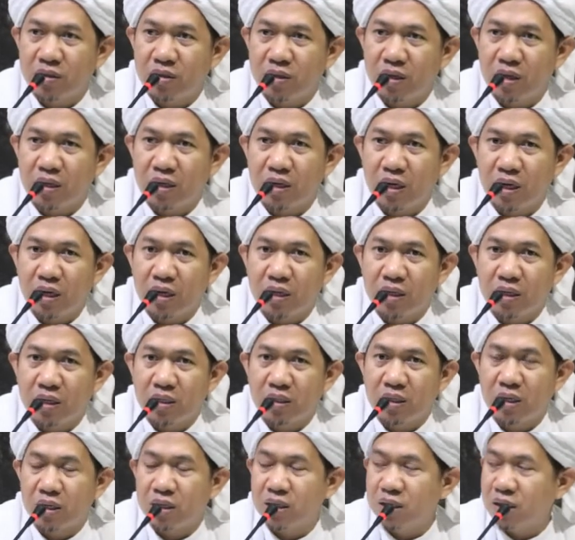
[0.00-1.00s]
Lain halnya
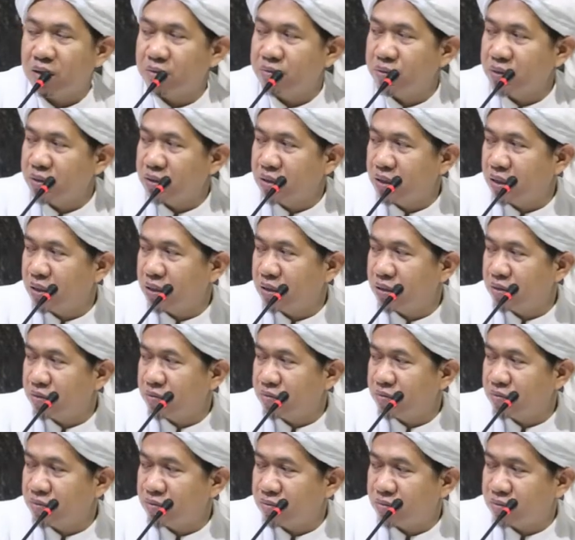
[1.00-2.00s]
yang nggak penting.
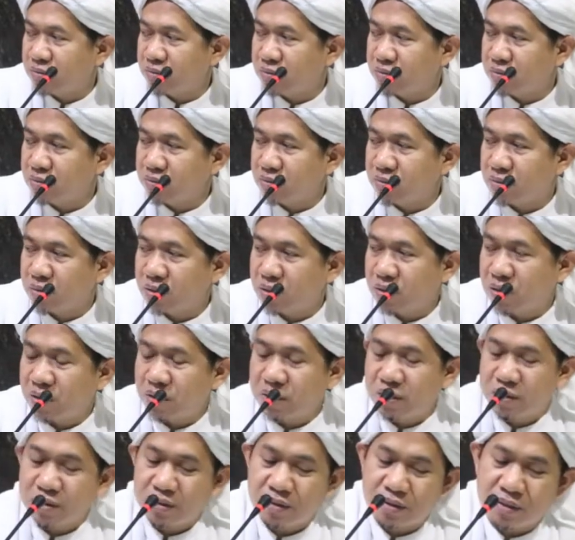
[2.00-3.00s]

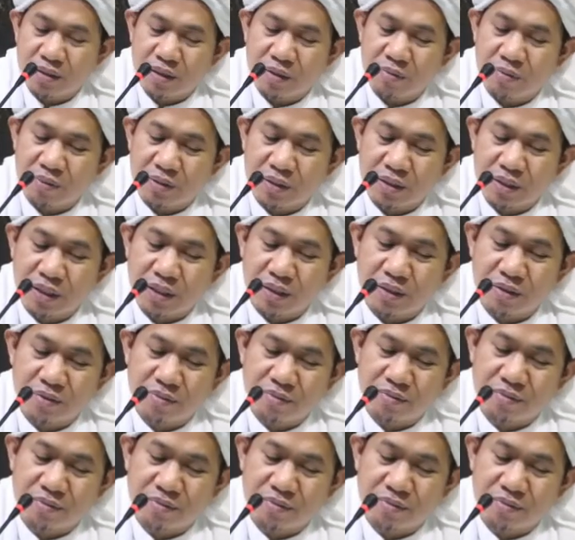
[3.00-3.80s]
Ini penting.